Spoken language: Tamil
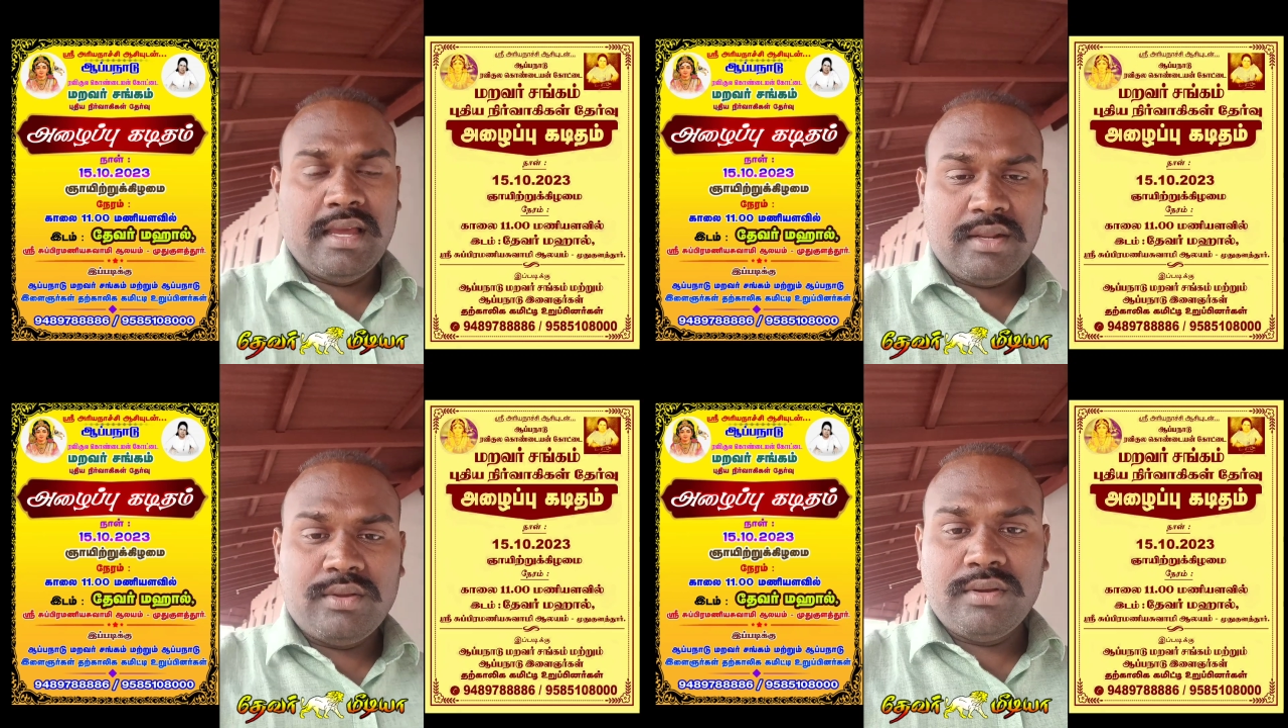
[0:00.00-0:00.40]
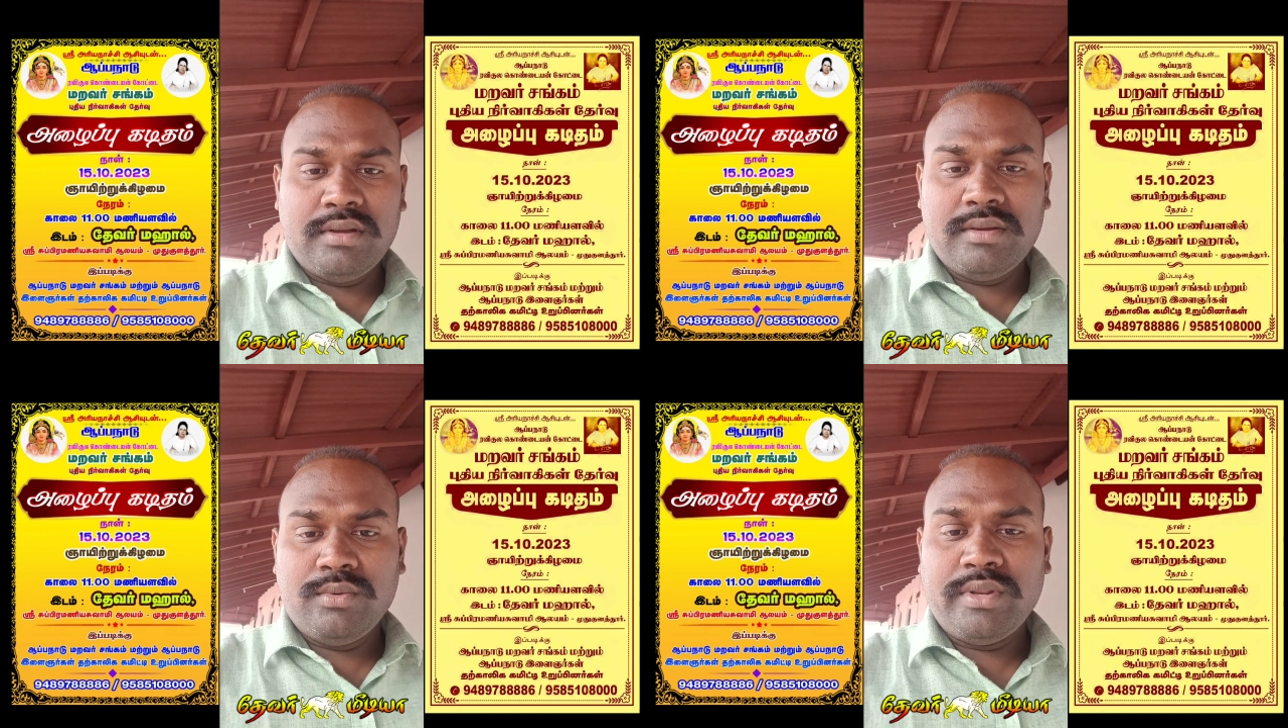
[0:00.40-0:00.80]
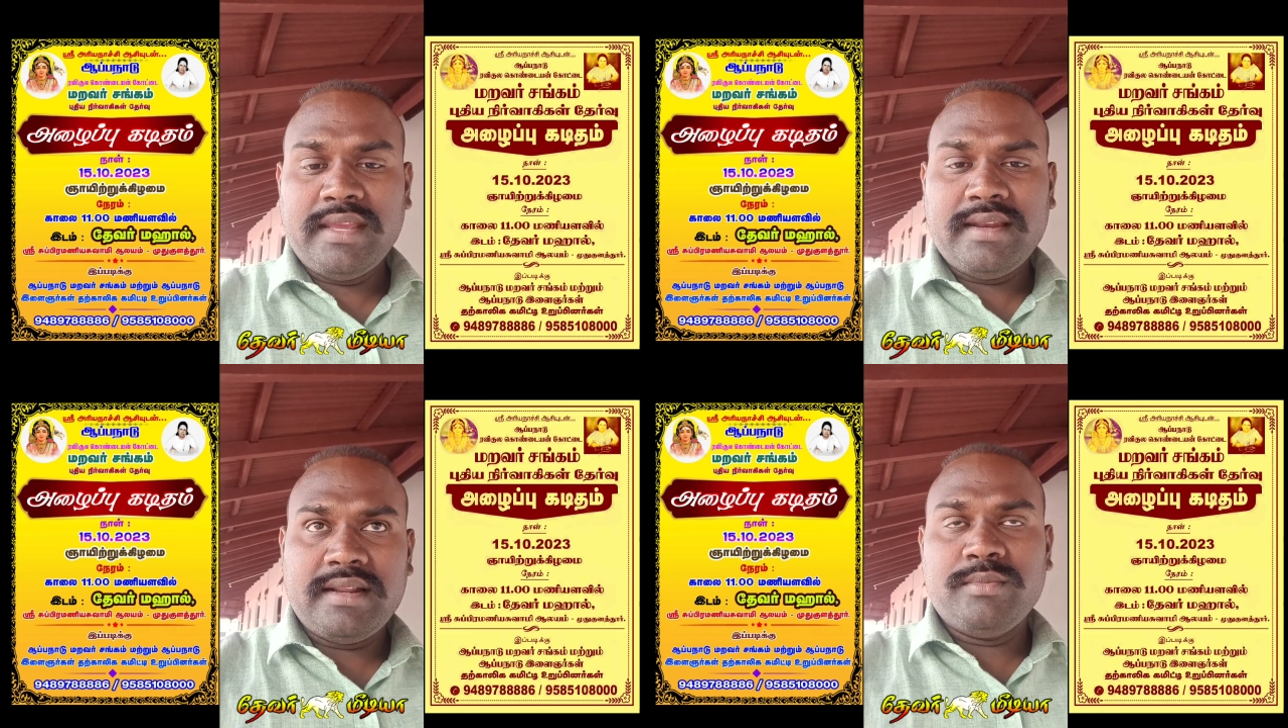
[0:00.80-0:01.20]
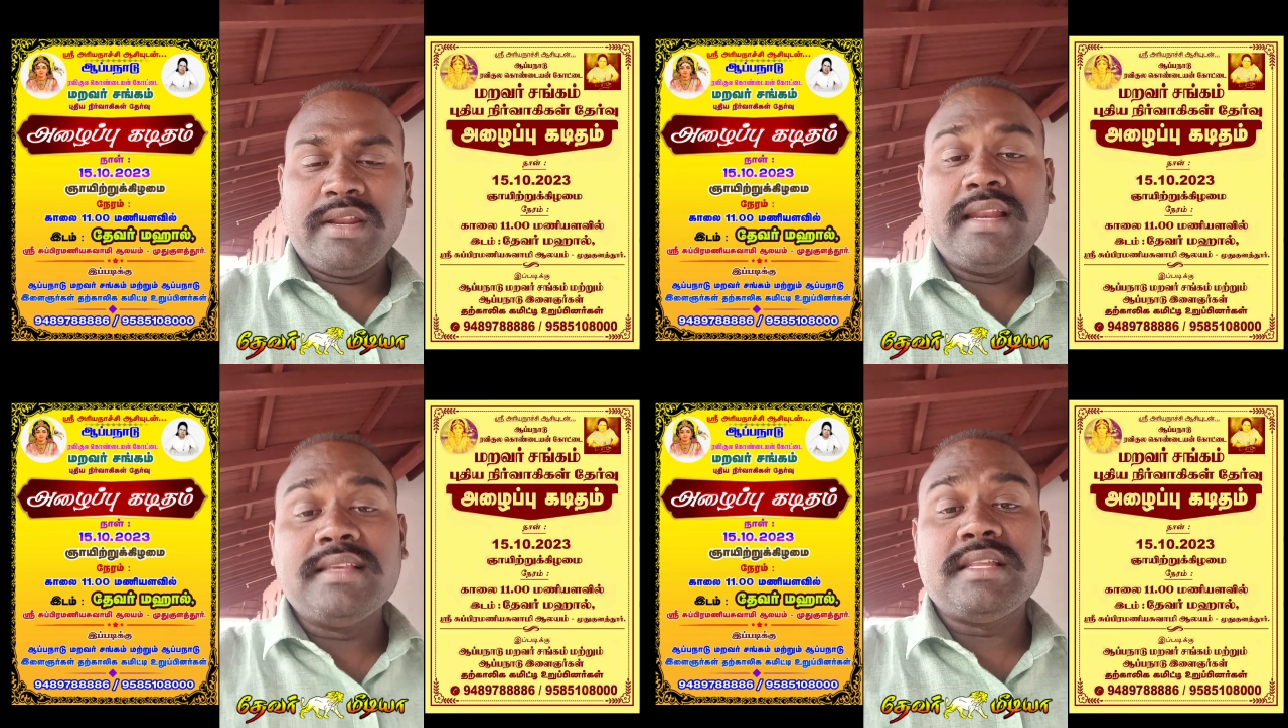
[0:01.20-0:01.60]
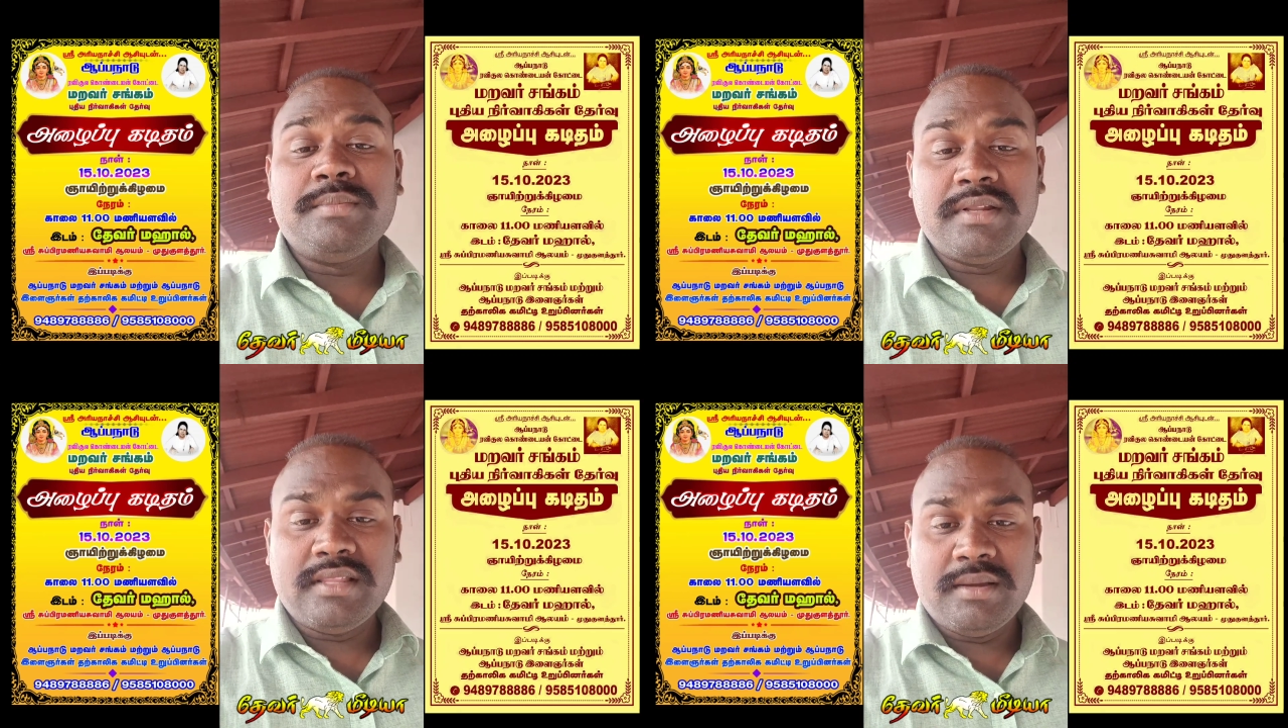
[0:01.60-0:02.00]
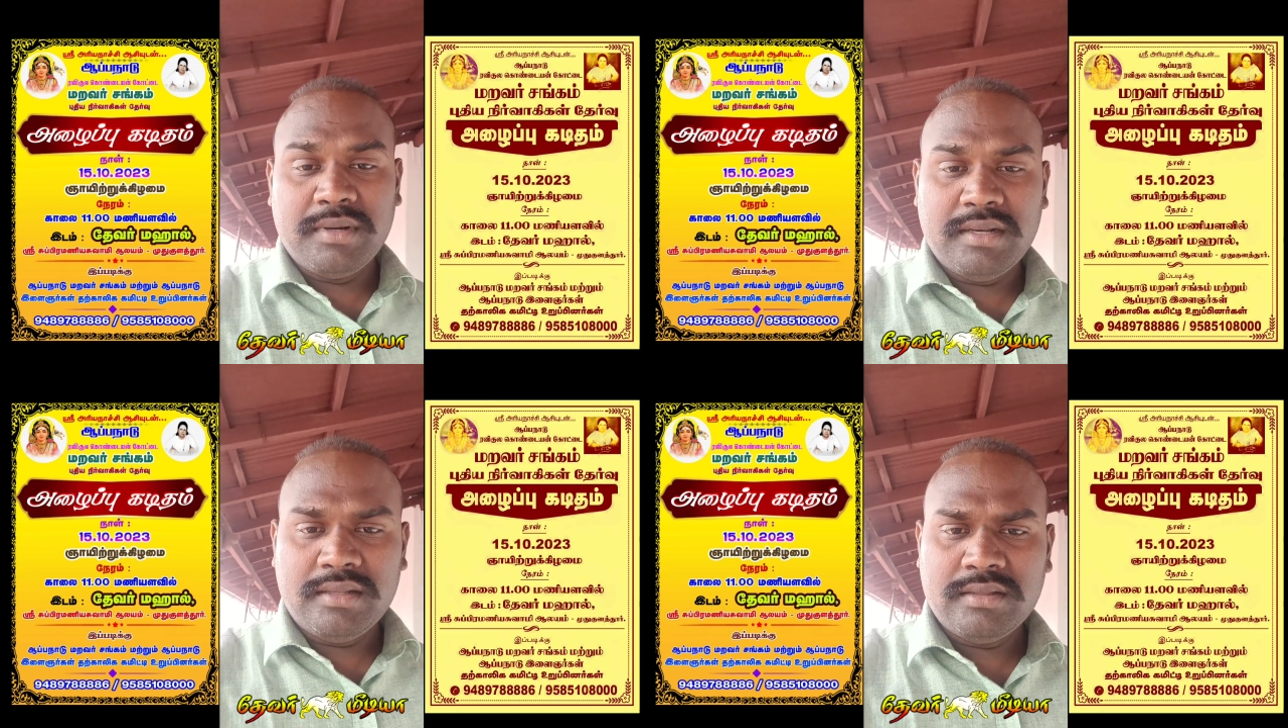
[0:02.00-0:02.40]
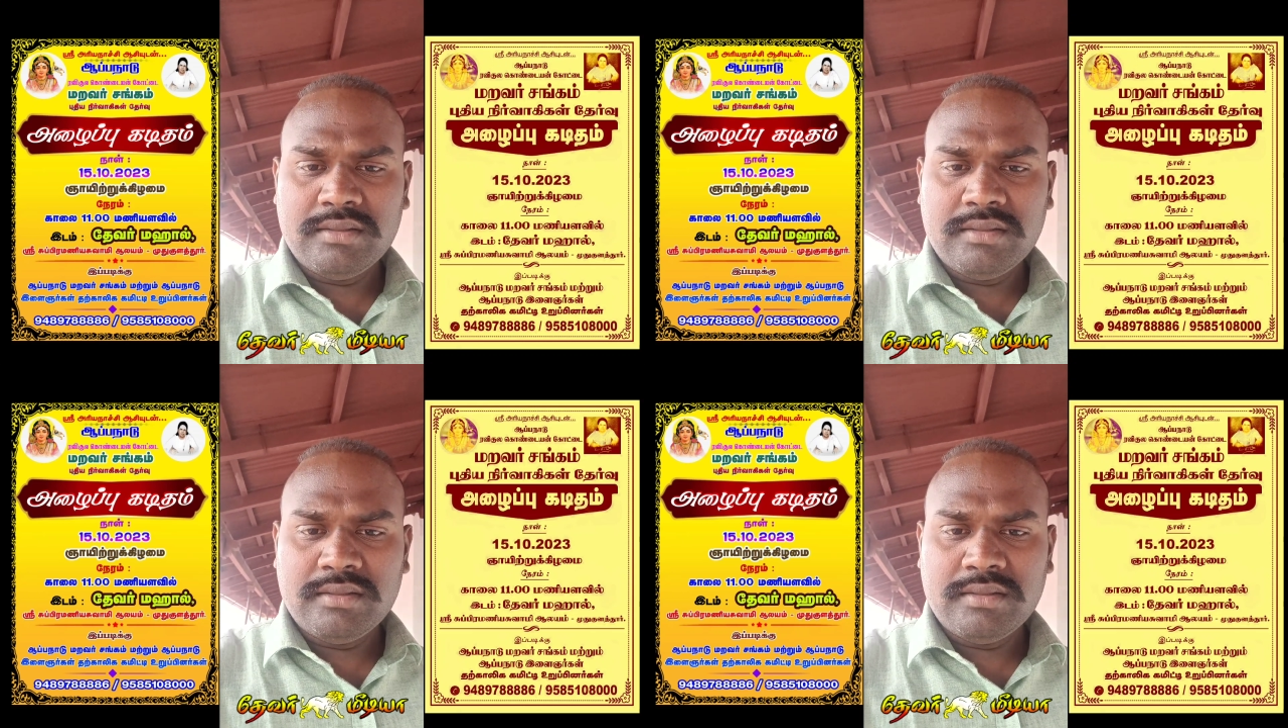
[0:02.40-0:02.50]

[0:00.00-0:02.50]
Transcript: அதற்கு உரிய நடைமுறைகளை செயல்படுத்தாமல்